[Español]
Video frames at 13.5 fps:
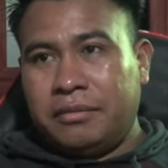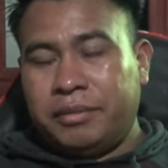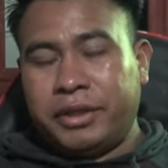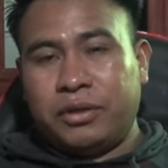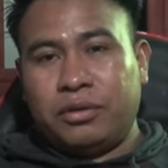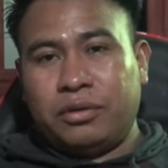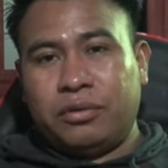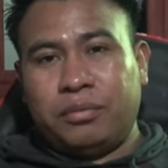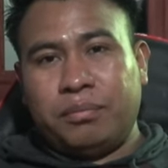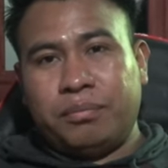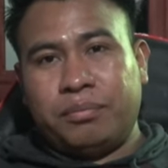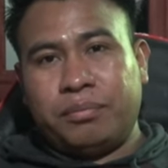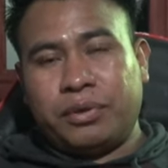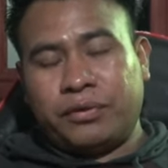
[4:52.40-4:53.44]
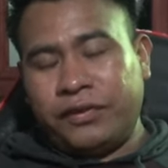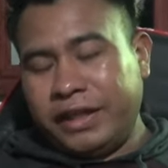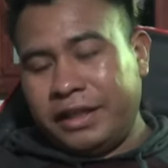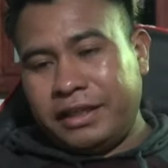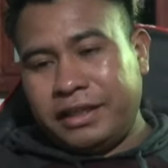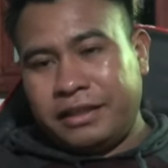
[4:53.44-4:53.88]
Pero por
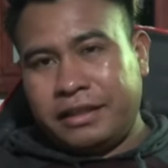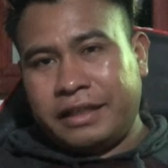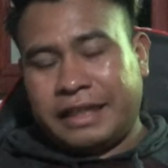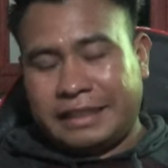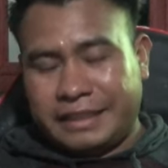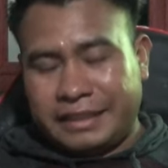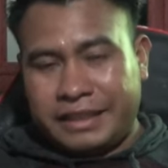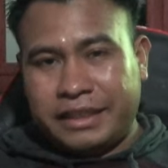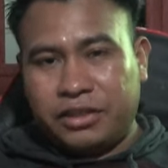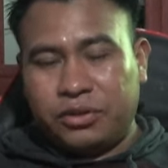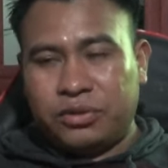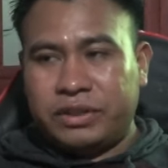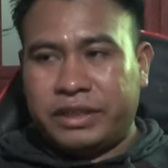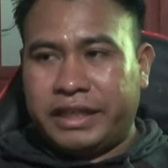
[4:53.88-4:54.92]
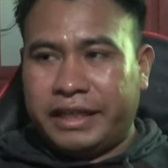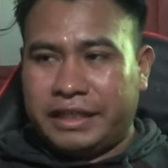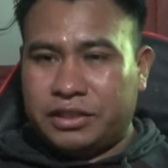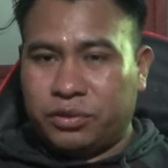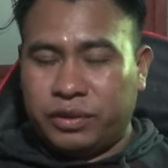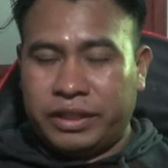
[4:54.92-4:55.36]
fin, gracias a Dios de que
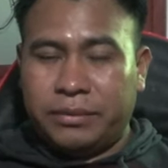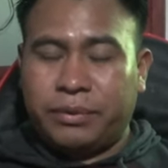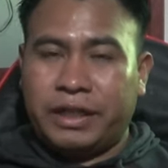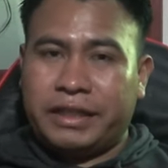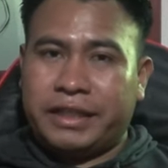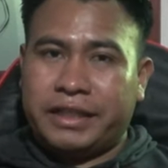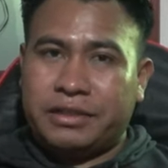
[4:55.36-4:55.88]
estoy de vuelta,